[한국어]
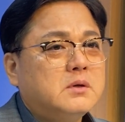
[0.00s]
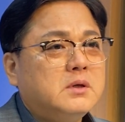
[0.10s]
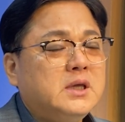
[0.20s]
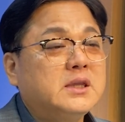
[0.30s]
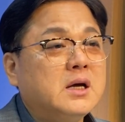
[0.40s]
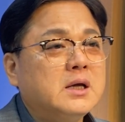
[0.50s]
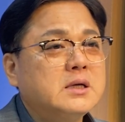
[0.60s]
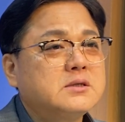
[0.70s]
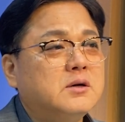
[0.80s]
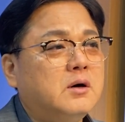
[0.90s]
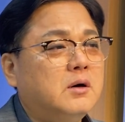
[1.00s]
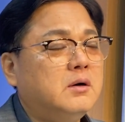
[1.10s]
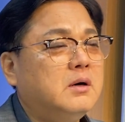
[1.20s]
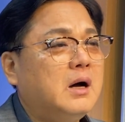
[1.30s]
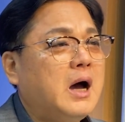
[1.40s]
이
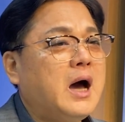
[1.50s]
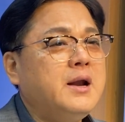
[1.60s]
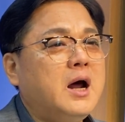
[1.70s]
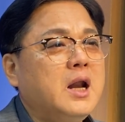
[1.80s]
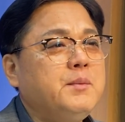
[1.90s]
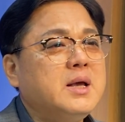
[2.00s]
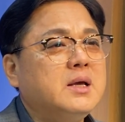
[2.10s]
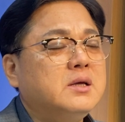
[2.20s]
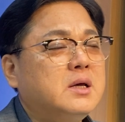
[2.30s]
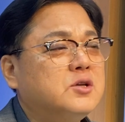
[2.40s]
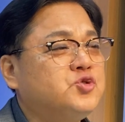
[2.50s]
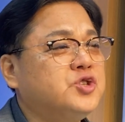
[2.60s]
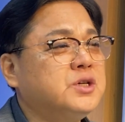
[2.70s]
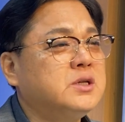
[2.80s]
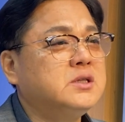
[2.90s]
땅에서 하나님의
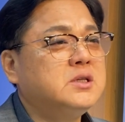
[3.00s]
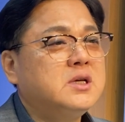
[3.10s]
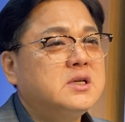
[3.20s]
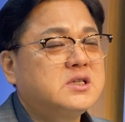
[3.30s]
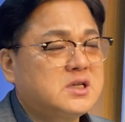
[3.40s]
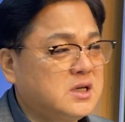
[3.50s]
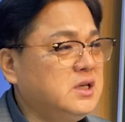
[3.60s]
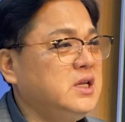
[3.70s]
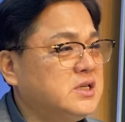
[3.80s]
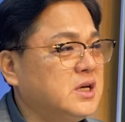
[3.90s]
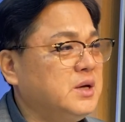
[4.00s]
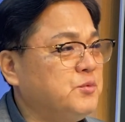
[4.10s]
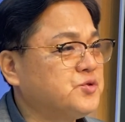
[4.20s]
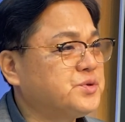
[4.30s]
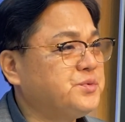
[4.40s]
주시는 승리자의
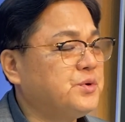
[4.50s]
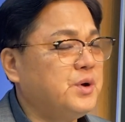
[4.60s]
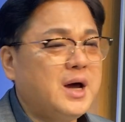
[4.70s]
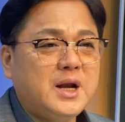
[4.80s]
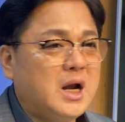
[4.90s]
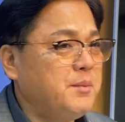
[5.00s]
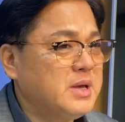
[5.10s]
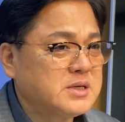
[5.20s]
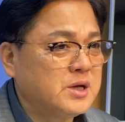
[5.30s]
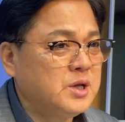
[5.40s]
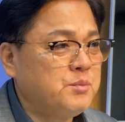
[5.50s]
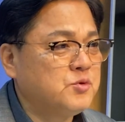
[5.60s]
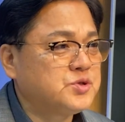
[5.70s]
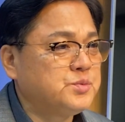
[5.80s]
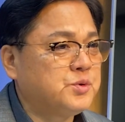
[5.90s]
모습으로 하나님의 자녀의
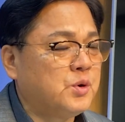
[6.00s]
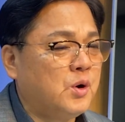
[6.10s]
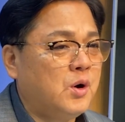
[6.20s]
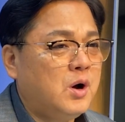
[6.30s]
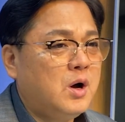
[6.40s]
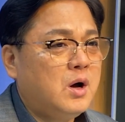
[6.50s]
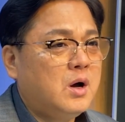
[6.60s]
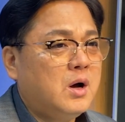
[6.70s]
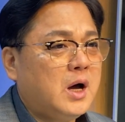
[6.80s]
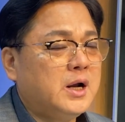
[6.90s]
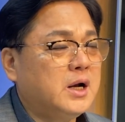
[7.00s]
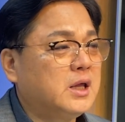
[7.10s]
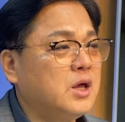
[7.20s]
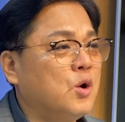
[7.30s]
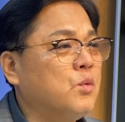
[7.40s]
모습으로
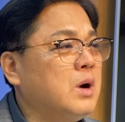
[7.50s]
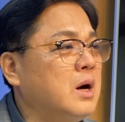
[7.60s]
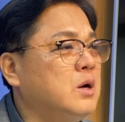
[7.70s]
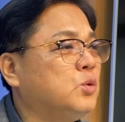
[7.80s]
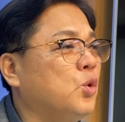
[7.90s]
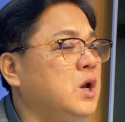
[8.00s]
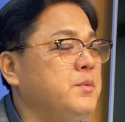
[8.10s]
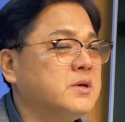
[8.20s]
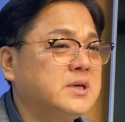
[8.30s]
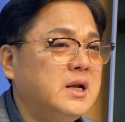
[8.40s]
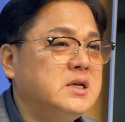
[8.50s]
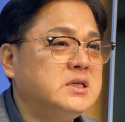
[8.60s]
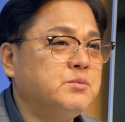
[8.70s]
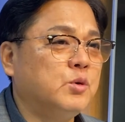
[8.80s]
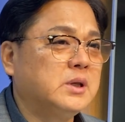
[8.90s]
하나님께 영광을 돌리며
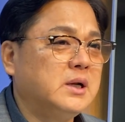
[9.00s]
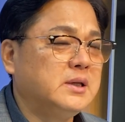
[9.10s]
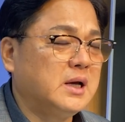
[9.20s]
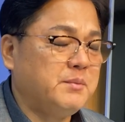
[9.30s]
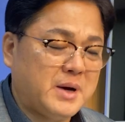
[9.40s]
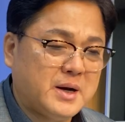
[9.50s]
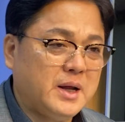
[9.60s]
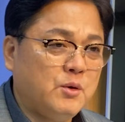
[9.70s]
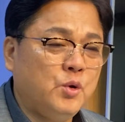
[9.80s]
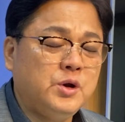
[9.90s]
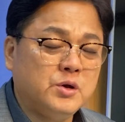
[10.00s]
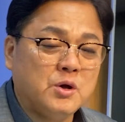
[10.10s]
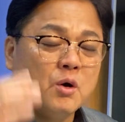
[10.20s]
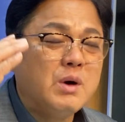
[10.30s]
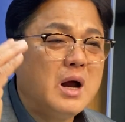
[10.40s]
살지 못할 때가 많아요. 오히려
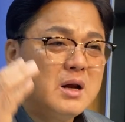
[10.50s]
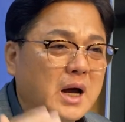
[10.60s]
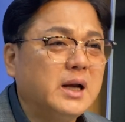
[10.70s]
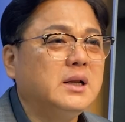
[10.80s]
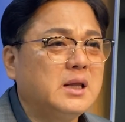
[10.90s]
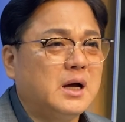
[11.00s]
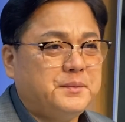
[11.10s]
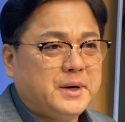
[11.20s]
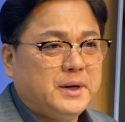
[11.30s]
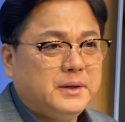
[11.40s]
영광을 가릴 때가 많아요.